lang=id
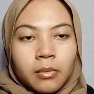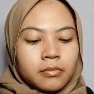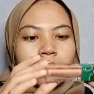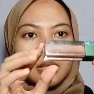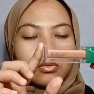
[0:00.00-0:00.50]

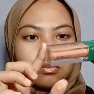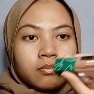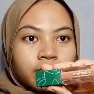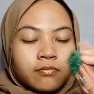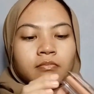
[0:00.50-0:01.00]
Pertama di
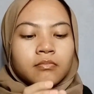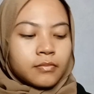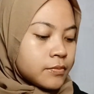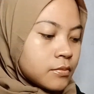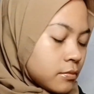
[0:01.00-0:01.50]
sini buat
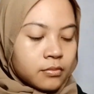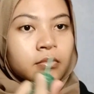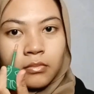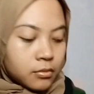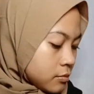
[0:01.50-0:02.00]
ngilangin
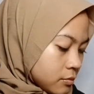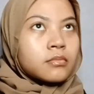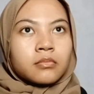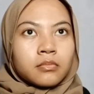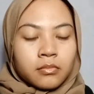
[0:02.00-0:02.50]
mata
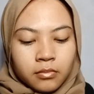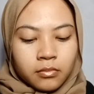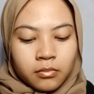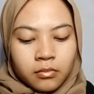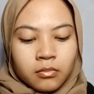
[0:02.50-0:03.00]
panda,
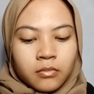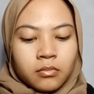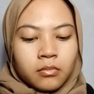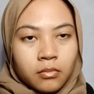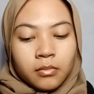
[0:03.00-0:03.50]

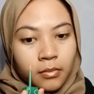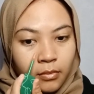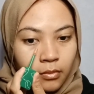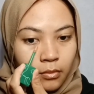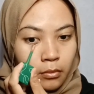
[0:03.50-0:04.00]
aku
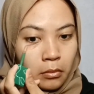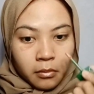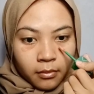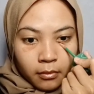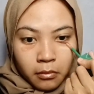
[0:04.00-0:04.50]
pakai produk
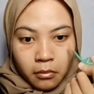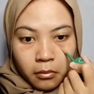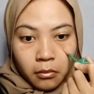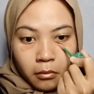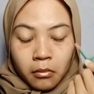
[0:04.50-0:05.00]
wax
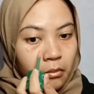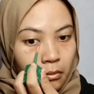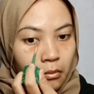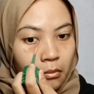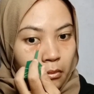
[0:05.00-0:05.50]
crime
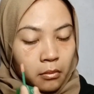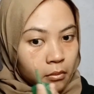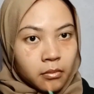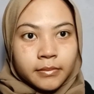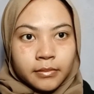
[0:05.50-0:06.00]
yang lip
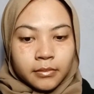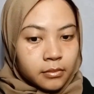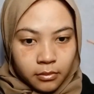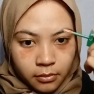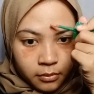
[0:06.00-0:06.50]

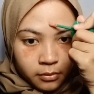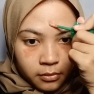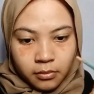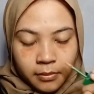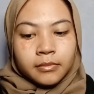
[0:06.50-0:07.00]
velvet
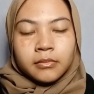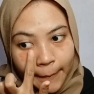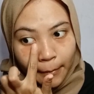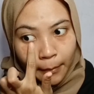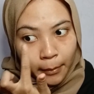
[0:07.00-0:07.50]

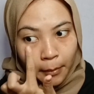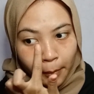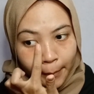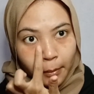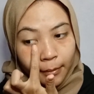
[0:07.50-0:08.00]
itu
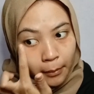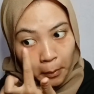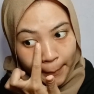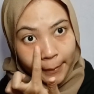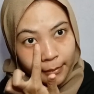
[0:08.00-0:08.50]

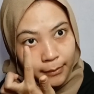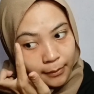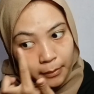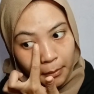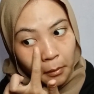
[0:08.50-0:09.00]
pakai yang
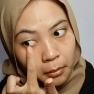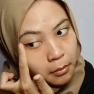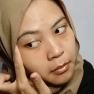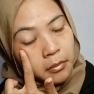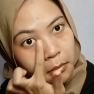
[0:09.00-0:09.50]

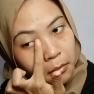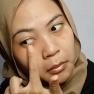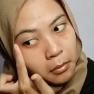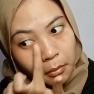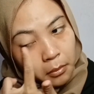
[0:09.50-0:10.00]
shade
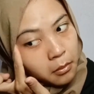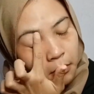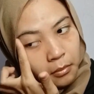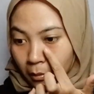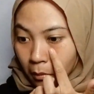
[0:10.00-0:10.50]
per
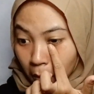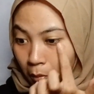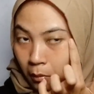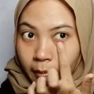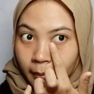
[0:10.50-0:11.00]
milk
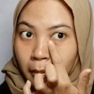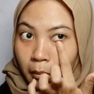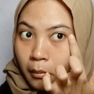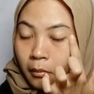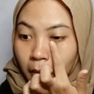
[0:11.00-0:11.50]
buat
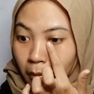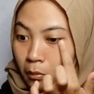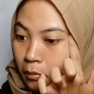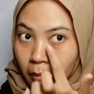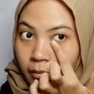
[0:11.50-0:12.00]
ngilangin mata
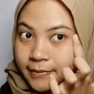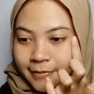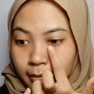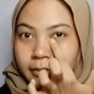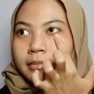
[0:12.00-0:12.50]
panda ya
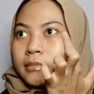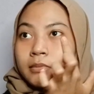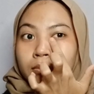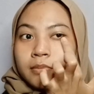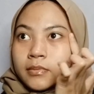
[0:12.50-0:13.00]

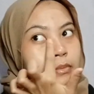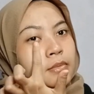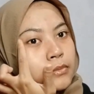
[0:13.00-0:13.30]
di